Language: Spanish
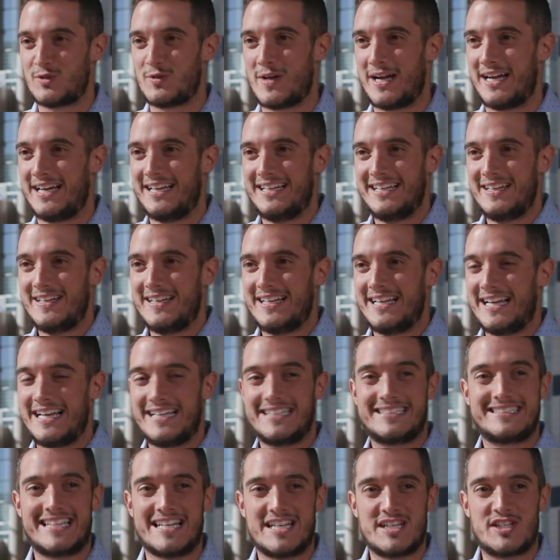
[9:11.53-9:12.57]
Es una
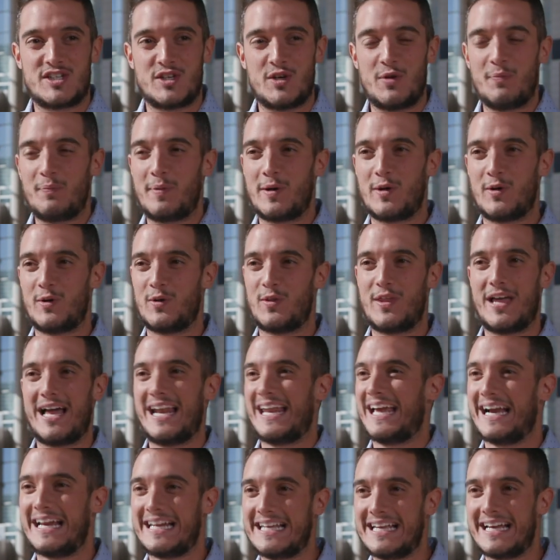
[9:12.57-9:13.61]
es tensión, pero de
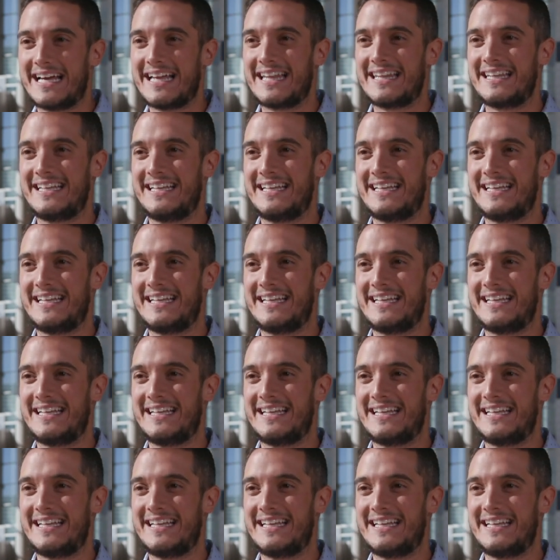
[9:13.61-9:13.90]
alegría,